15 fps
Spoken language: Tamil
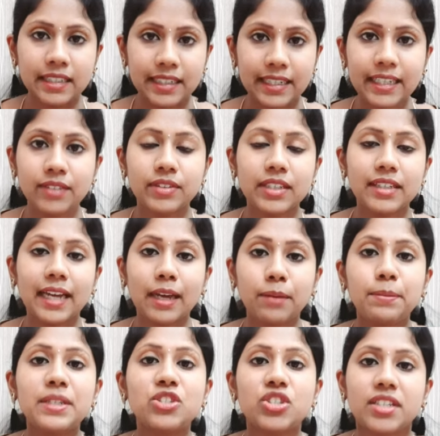நீங்கள் வந்து
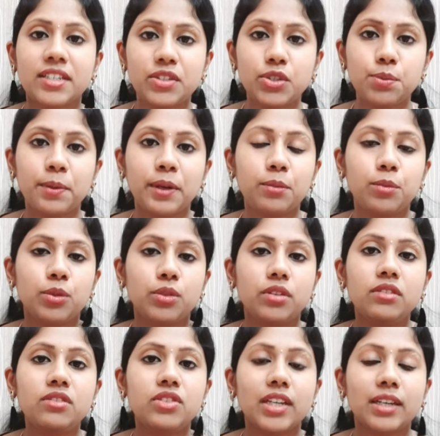டைப்பர் சேஞ்ச் பண்ணும்போது
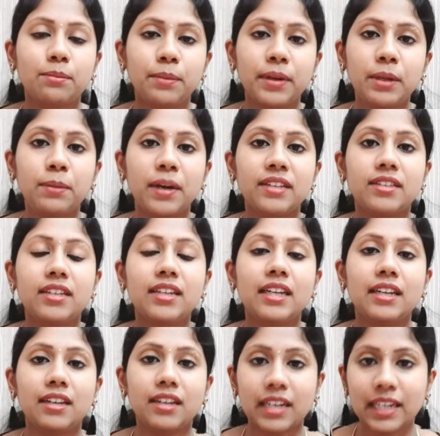செக் பண்ணி பார்த்துட்டு
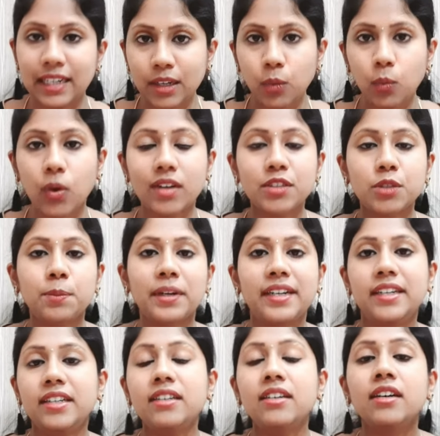க்ளீனாக வாஷ்
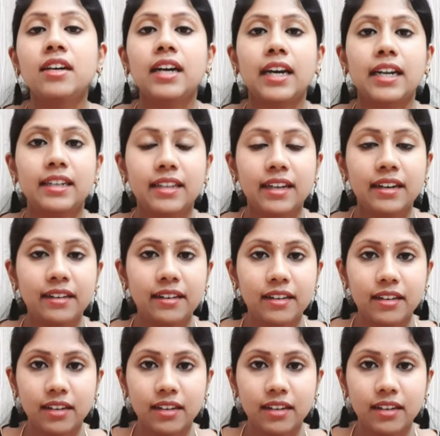பண்ணிவிட்டு அண்ட் தென்